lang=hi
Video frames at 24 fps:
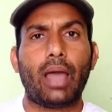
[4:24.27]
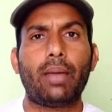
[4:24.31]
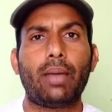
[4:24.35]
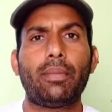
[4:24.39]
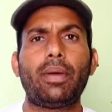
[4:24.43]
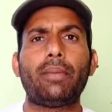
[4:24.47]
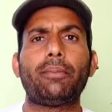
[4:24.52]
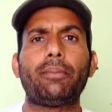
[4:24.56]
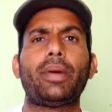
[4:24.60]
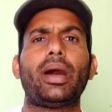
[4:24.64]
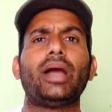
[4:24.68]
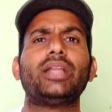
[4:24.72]

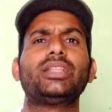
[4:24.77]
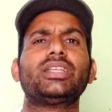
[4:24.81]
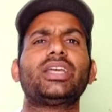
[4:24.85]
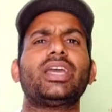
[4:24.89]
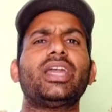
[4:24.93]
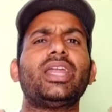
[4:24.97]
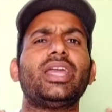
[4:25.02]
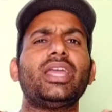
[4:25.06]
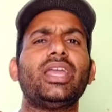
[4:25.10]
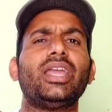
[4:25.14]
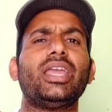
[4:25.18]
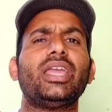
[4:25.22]
अब हम बात
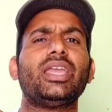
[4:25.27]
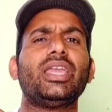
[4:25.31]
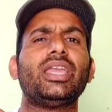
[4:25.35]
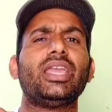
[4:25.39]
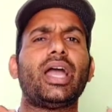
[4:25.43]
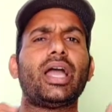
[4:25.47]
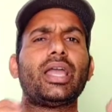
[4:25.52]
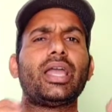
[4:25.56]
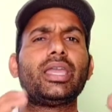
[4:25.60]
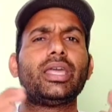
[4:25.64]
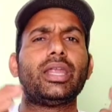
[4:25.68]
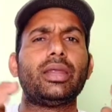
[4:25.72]
करेंगे
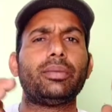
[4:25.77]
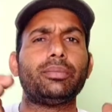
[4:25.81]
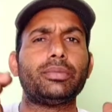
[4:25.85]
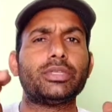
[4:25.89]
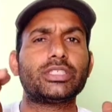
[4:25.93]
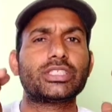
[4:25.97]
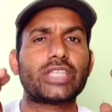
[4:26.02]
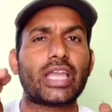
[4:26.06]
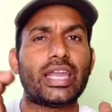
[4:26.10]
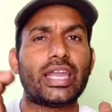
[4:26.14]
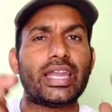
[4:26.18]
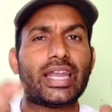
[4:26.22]
कि आखिर हम
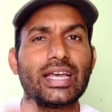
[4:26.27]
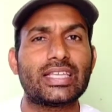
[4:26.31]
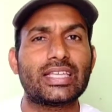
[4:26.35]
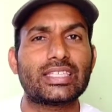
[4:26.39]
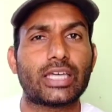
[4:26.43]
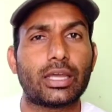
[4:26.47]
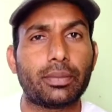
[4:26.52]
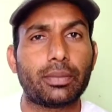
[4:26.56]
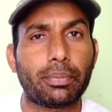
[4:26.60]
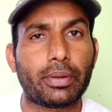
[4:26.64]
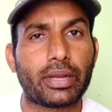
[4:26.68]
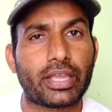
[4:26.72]
इसका
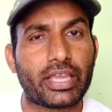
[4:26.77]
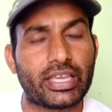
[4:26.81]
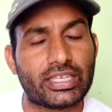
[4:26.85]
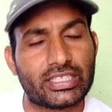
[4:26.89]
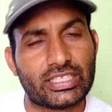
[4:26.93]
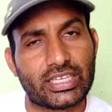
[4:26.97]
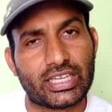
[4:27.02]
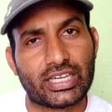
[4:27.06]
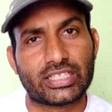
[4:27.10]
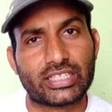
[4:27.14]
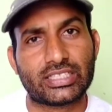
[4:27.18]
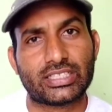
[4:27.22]
इलाज घर पर
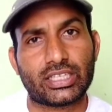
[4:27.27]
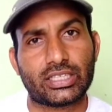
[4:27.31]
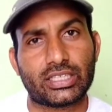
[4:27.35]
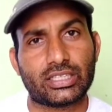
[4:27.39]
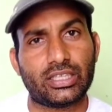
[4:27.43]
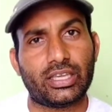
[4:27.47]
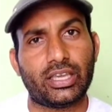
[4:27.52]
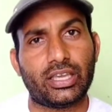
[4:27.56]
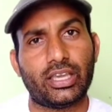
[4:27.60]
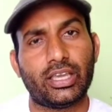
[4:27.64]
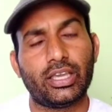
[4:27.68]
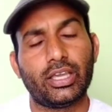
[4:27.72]
कैसे कर
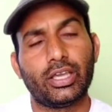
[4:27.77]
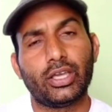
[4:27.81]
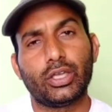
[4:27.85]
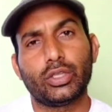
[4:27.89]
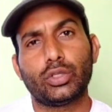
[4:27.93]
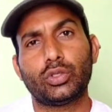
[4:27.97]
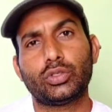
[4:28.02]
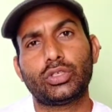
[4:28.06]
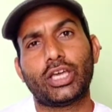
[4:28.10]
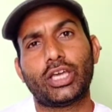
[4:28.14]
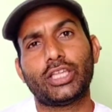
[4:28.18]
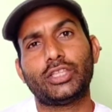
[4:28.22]
सकते हैं
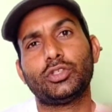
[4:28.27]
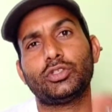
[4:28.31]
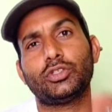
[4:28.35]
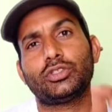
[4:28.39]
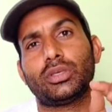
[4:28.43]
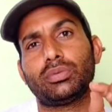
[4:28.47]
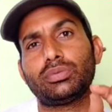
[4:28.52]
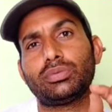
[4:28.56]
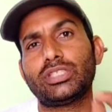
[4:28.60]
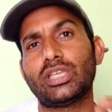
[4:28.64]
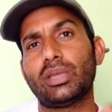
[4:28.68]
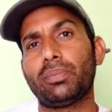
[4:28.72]
तो साथियों
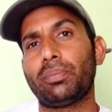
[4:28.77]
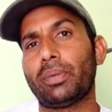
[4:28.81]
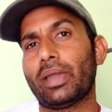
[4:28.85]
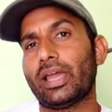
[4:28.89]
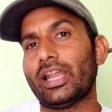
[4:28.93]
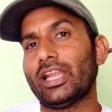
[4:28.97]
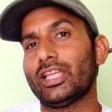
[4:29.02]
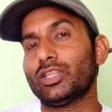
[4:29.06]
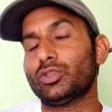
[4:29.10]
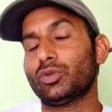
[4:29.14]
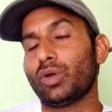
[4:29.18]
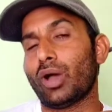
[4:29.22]
सबसे
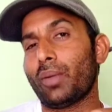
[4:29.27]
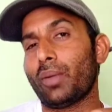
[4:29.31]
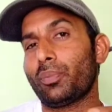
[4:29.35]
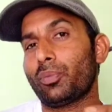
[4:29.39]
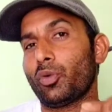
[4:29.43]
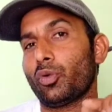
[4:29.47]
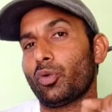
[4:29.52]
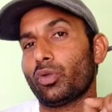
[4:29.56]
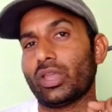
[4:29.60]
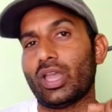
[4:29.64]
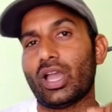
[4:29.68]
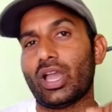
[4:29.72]
पहले तो
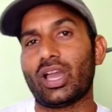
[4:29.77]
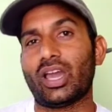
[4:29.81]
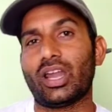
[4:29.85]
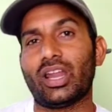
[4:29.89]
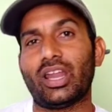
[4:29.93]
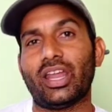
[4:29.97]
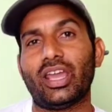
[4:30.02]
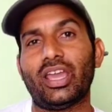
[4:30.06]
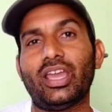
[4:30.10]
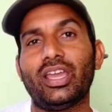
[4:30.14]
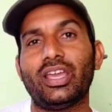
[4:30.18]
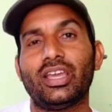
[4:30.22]
आपको क्या
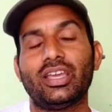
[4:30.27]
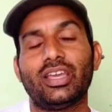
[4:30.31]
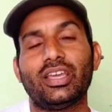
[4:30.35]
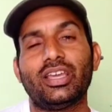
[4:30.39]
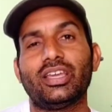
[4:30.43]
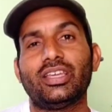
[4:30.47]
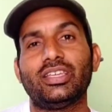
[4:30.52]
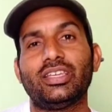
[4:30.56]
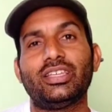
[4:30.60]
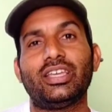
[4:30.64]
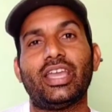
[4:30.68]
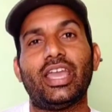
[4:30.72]
करना है
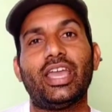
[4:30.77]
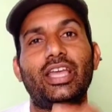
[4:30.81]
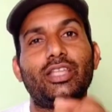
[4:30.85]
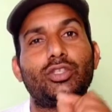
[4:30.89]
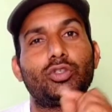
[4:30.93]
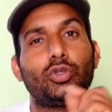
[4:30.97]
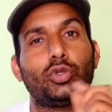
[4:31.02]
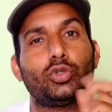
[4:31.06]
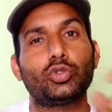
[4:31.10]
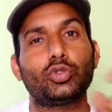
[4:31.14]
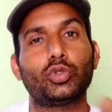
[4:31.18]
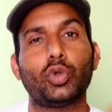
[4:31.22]
ये
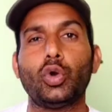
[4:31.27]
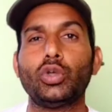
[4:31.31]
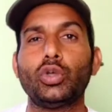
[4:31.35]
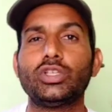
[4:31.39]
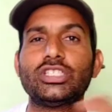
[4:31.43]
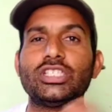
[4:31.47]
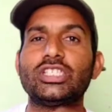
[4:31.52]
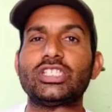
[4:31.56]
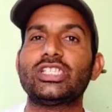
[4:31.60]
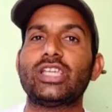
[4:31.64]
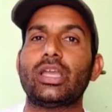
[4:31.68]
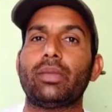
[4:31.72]
जो दो
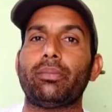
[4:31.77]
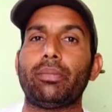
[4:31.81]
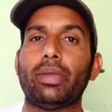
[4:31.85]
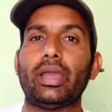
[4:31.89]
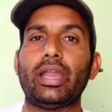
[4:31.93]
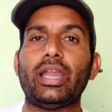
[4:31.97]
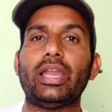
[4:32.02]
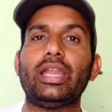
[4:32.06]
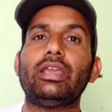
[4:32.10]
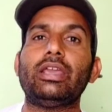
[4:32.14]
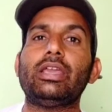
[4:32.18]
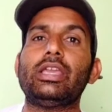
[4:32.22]
चीज़ें
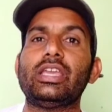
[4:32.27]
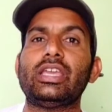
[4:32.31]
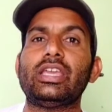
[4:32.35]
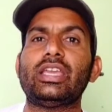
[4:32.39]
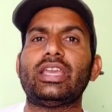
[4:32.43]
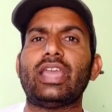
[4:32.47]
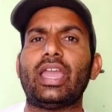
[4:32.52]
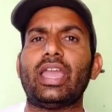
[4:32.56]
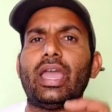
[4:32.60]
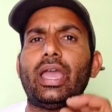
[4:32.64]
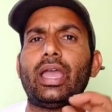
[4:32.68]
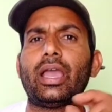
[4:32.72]
मेनली
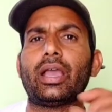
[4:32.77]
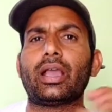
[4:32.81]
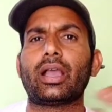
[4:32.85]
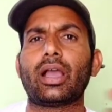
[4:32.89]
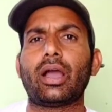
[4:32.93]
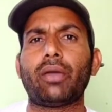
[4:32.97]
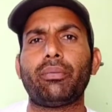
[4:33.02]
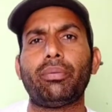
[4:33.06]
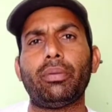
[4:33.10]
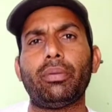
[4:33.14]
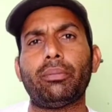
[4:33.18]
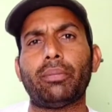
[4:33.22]
ये
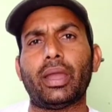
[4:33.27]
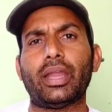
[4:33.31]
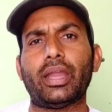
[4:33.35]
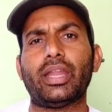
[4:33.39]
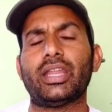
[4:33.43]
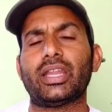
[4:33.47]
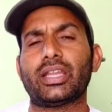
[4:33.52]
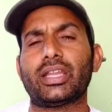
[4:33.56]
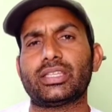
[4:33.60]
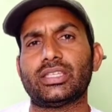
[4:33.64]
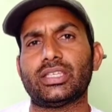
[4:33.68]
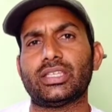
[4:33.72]
काफ़ी
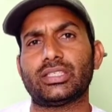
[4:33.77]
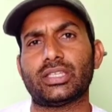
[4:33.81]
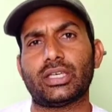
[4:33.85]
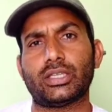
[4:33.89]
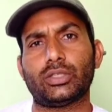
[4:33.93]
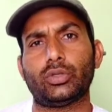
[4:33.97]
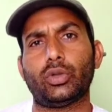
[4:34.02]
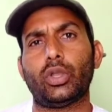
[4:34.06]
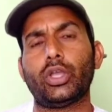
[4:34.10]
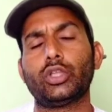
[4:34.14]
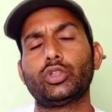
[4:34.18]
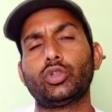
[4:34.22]
मायने रखती है
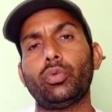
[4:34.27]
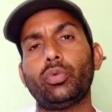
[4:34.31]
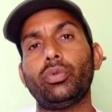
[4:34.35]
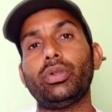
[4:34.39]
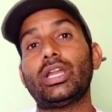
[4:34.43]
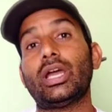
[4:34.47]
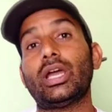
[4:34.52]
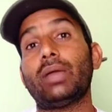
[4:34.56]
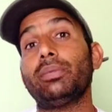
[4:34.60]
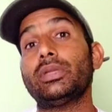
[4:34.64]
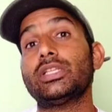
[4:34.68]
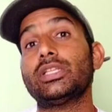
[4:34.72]
साथियों एक तो
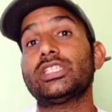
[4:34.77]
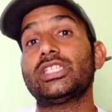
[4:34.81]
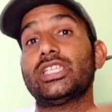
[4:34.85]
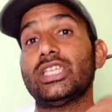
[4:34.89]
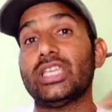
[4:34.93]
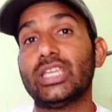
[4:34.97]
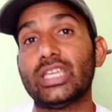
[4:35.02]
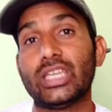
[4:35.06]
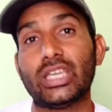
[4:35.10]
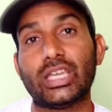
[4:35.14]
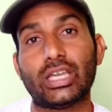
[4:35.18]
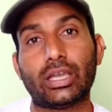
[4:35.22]
विटामिन
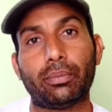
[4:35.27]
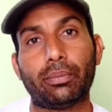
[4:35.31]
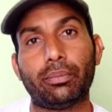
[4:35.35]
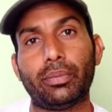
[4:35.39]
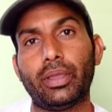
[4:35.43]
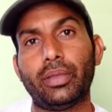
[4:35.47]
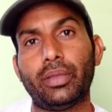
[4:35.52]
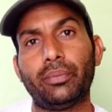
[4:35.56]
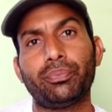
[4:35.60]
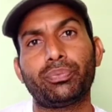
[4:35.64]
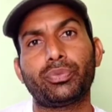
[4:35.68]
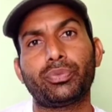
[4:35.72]
सी की
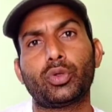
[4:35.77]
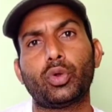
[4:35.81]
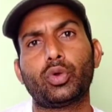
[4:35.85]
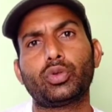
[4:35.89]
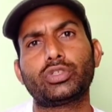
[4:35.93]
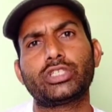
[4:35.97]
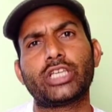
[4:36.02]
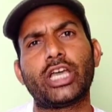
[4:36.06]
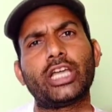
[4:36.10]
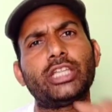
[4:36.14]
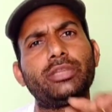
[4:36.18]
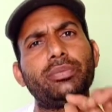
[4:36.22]
कमी
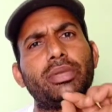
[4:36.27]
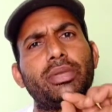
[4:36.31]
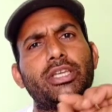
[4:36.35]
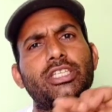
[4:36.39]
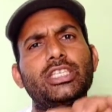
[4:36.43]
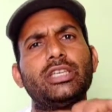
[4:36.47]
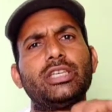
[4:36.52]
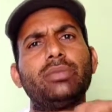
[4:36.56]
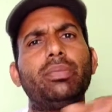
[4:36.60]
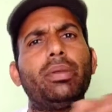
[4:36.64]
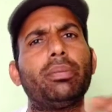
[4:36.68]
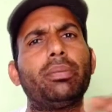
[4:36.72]
और साथ में
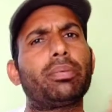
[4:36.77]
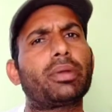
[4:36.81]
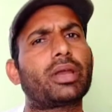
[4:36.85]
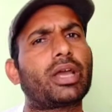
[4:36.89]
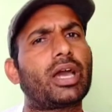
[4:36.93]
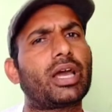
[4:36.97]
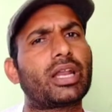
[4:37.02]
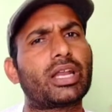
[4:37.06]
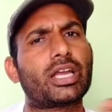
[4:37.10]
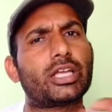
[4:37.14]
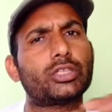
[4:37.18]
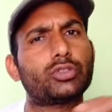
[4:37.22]
किसी भी
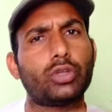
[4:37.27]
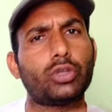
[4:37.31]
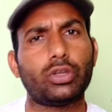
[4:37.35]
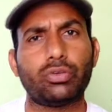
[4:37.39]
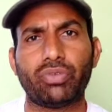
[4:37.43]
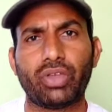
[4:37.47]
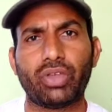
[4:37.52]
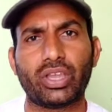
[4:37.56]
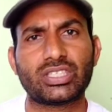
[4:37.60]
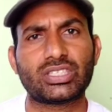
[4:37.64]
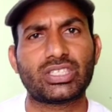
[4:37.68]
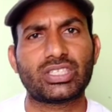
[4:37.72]
प्रकार का जो
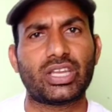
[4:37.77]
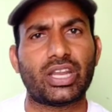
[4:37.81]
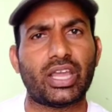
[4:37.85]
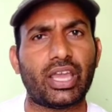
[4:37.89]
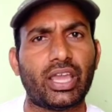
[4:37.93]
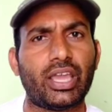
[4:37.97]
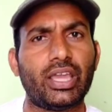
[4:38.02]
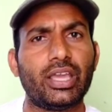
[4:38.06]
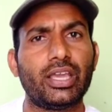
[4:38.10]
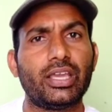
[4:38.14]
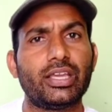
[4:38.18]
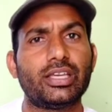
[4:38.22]
इन्फेक्शन
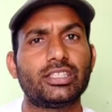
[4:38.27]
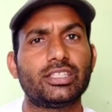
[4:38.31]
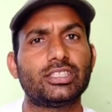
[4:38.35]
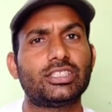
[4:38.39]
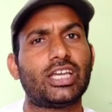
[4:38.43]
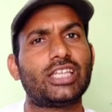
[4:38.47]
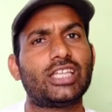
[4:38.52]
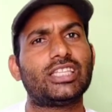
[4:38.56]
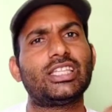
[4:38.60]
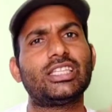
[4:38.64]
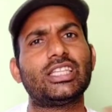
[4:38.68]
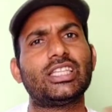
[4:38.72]
है
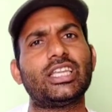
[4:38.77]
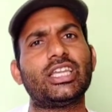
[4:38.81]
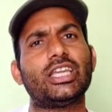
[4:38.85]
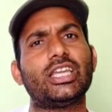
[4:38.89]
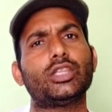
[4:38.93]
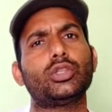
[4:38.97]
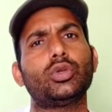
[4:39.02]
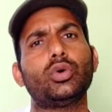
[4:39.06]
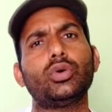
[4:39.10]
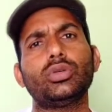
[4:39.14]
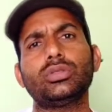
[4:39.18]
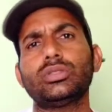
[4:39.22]
ज़्यादातर
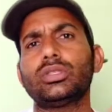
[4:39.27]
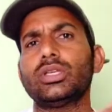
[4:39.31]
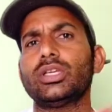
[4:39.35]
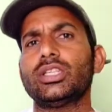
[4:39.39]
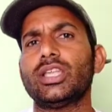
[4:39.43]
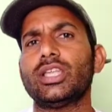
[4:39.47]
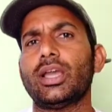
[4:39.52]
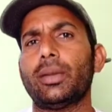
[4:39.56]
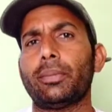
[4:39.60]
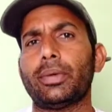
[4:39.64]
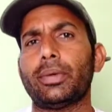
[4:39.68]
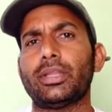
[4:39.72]
ये दो
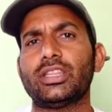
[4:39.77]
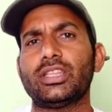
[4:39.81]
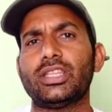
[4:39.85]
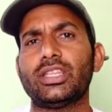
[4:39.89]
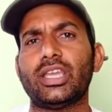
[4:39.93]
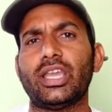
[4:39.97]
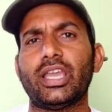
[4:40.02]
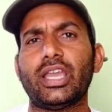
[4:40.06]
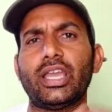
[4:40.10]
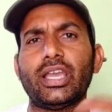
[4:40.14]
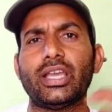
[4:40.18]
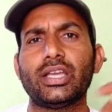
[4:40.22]
स्थितियाँ
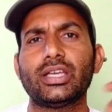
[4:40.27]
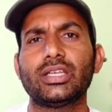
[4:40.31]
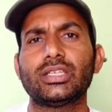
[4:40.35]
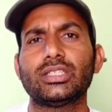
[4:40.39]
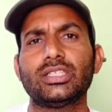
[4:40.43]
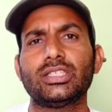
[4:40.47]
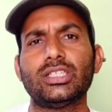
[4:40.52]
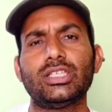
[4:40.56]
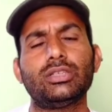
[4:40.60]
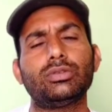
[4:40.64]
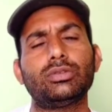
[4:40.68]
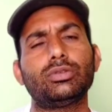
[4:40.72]
बनती है
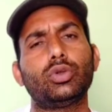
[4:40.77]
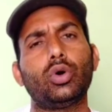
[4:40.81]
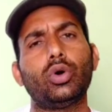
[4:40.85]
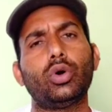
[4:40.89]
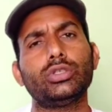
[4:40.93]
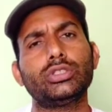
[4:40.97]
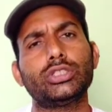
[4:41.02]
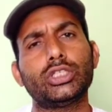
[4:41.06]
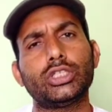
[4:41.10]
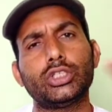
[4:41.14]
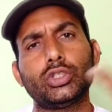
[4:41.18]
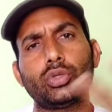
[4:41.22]
इन
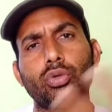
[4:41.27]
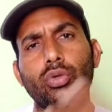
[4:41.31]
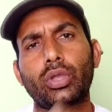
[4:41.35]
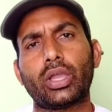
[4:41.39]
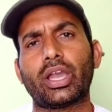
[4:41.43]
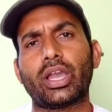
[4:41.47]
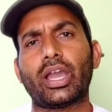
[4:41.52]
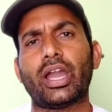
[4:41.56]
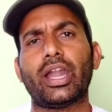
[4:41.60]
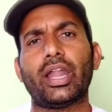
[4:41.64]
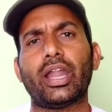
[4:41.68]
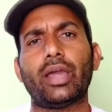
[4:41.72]
दो स्थितियों
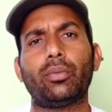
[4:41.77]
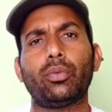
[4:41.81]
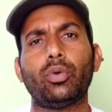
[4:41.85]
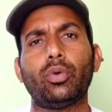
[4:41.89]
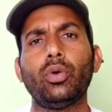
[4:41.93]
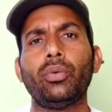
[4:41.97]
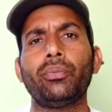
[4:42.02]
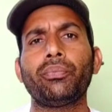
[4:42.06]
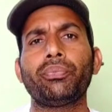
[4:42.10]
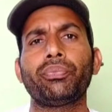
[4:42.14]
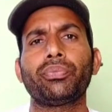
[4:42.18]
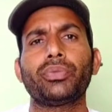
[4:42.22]
के कारण है
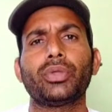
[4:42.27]
वो